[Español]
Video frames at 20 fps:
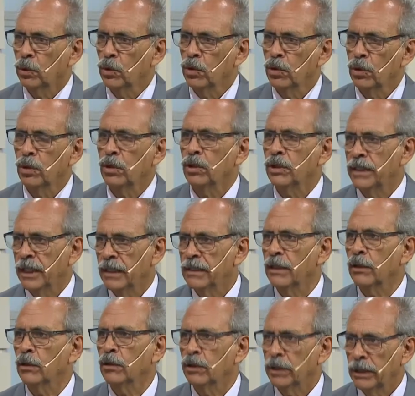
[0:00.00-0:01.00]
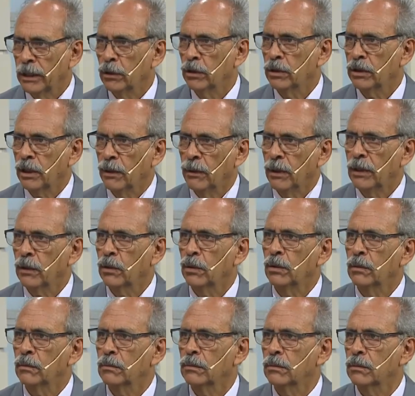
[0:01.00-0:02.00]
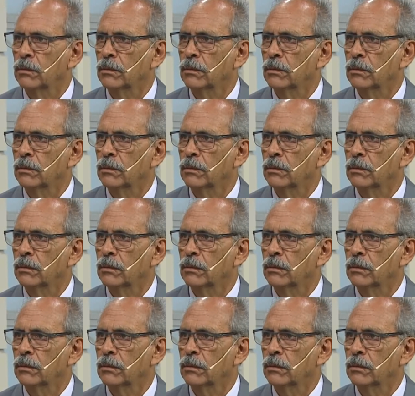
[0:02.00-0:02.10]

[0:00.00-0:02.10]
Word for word: tuyo, ¿ya has encontrado trabajo?